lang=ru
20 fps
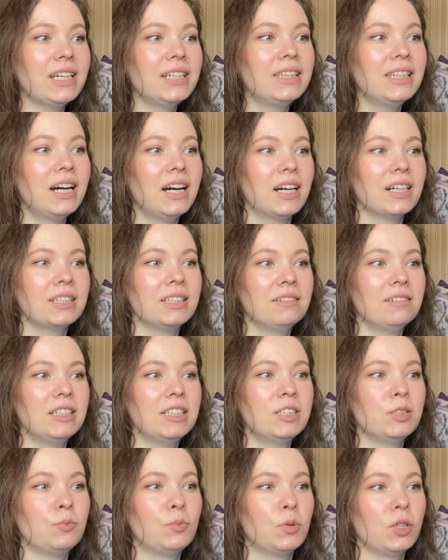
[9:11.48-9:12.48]
Так,
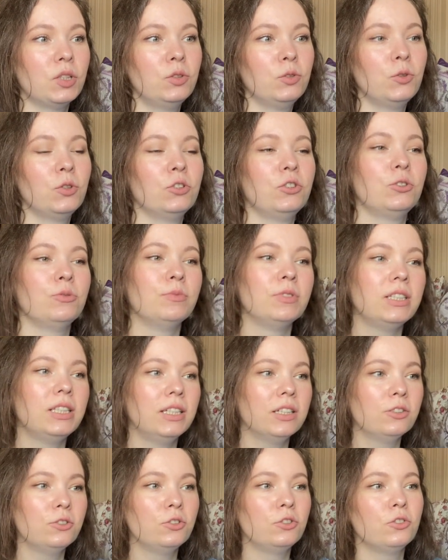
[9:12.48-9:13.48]
давайте продолжим.
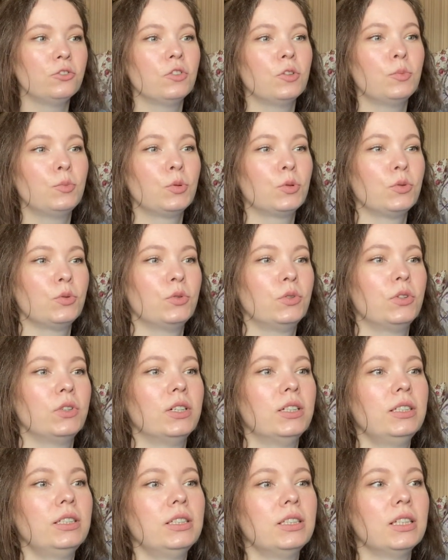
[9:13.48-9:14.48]
Следующий
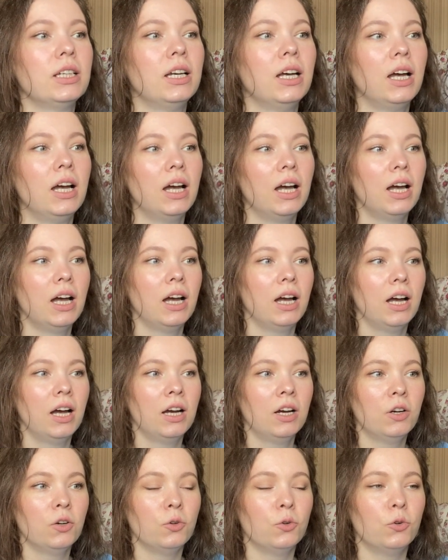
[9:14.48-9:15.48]
вопрос
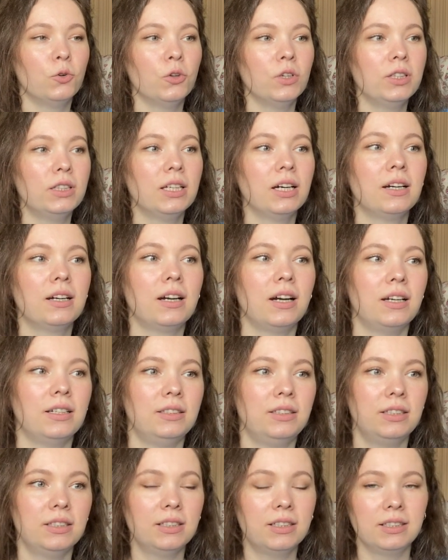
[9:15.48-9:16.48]
от
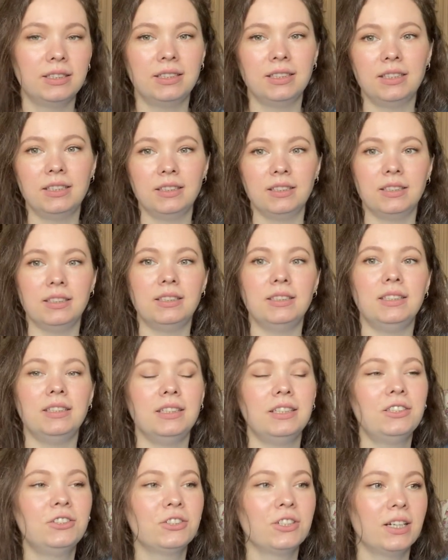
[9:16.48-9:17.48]
Кати, Катерина
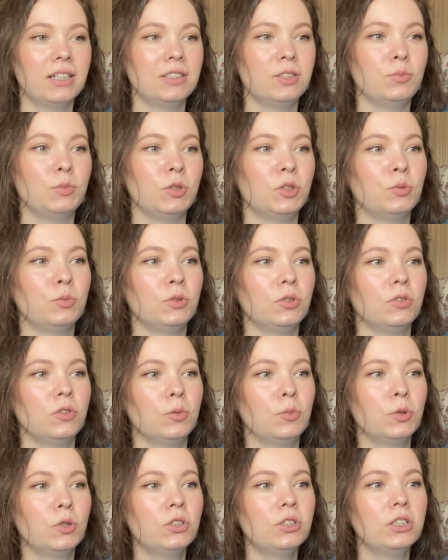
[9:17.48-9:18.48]
Стич. Катя, спасибо за
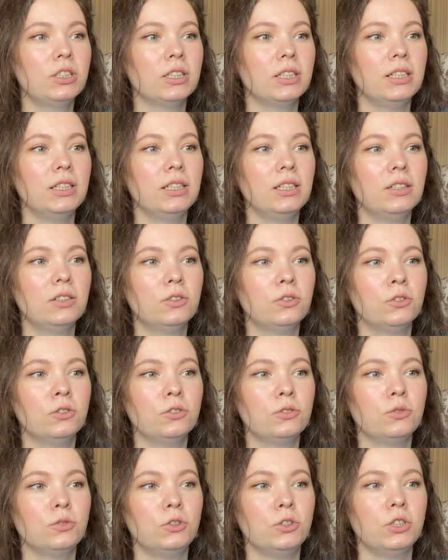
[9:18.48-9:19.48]
вопрос. И он
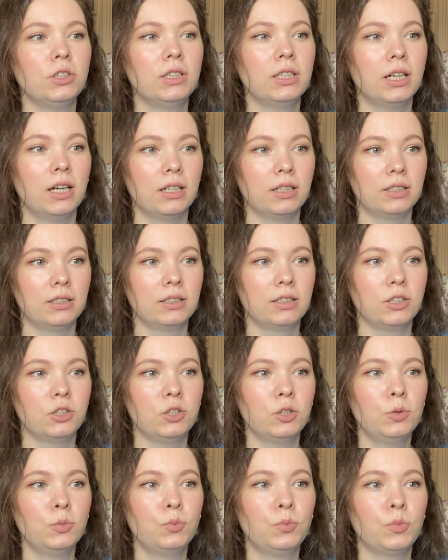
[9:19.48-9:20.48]
звучит так.
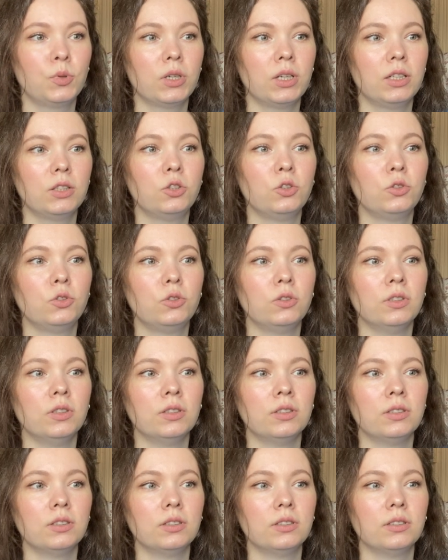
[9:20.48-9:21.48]
Расскажи про
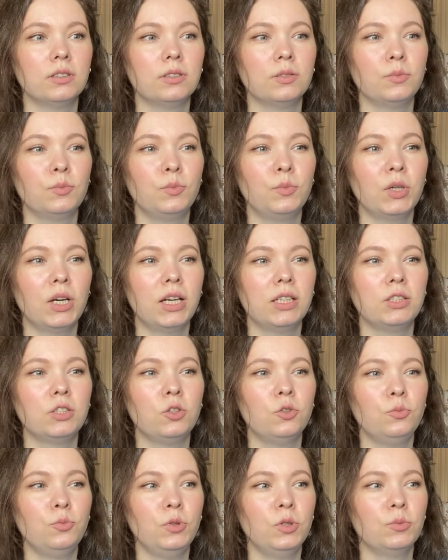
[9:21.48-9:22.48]
э, пять
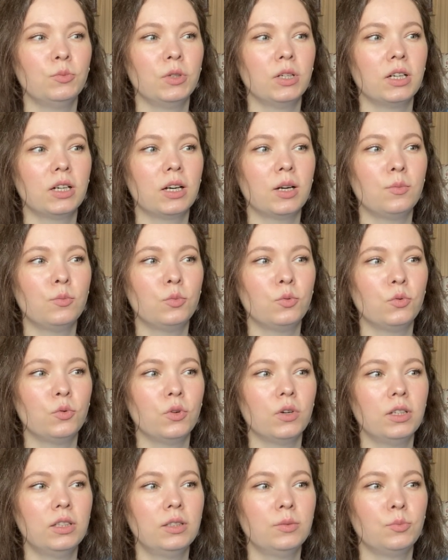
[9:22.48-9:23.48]
э, любимых
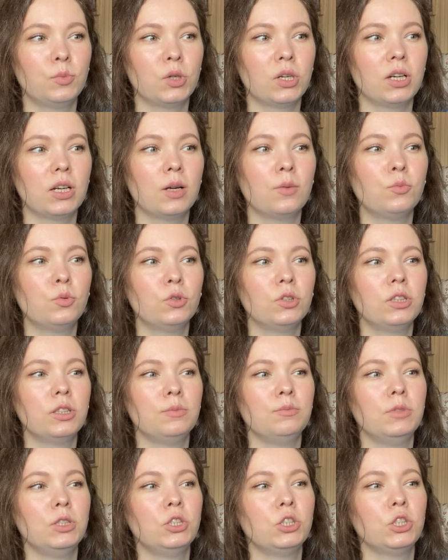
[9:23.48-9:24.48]
работ, про работы
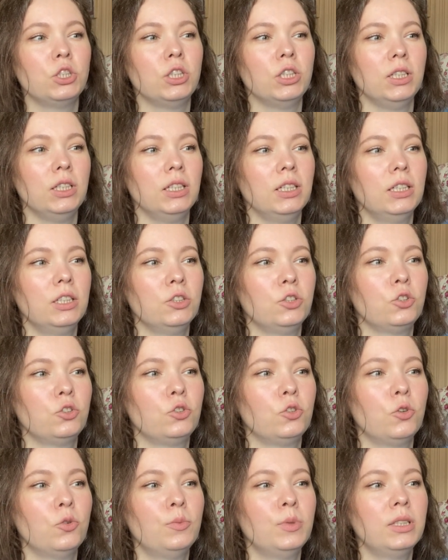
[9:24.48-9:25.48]
мечты и
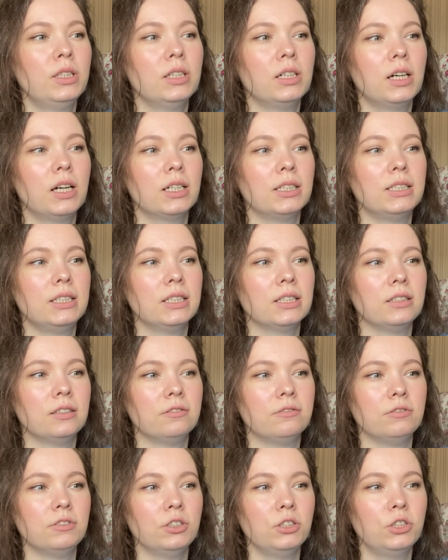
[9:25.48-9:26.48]
что бы хотела
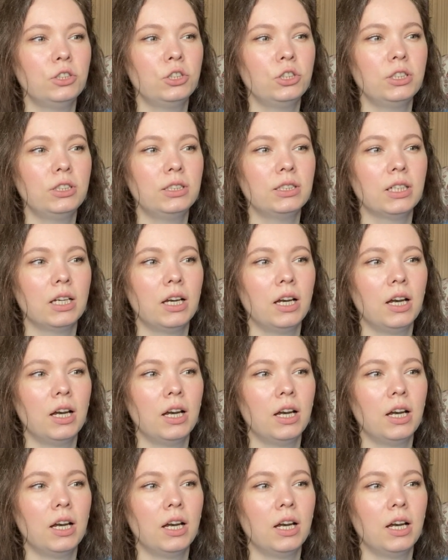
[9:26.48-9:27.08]
вышить